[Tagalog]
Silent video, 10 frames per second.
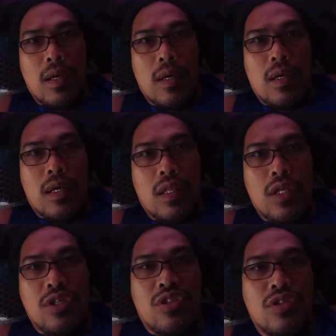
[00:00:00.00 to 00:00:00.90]
uh, at
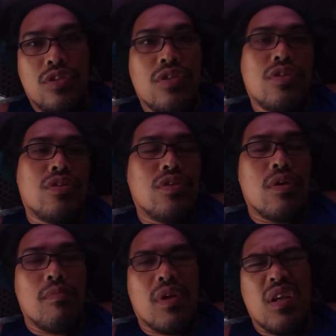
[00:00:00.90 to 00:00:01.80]
least
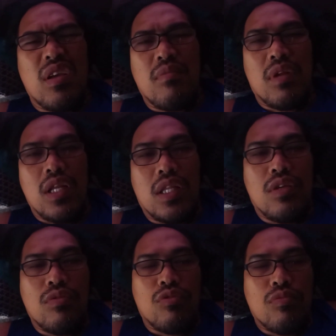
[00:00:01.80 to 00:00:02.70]
siyempre maliit
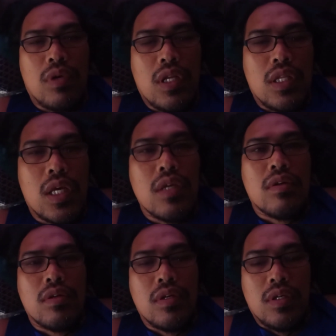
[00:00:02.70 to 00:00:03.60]
na YouTuber lang tayo
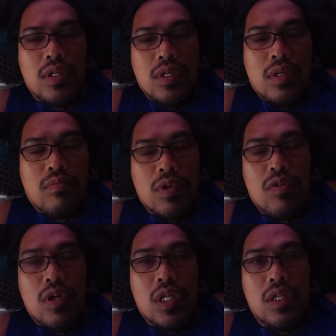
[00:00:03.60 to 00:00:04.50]

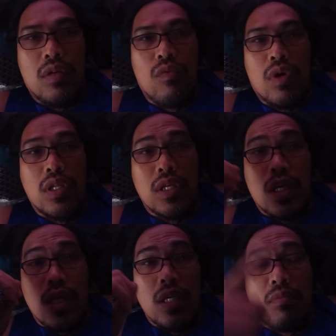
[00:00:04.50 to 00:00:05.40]
makuha natin ang
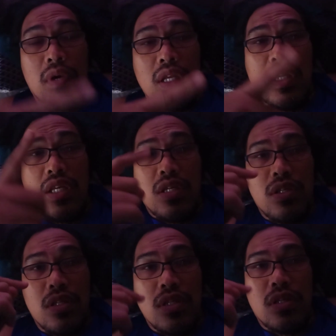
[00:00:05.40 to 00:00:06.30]
1k by
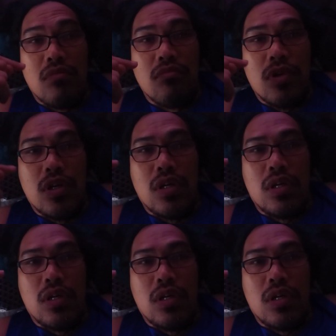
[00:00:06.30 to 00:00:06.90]
this December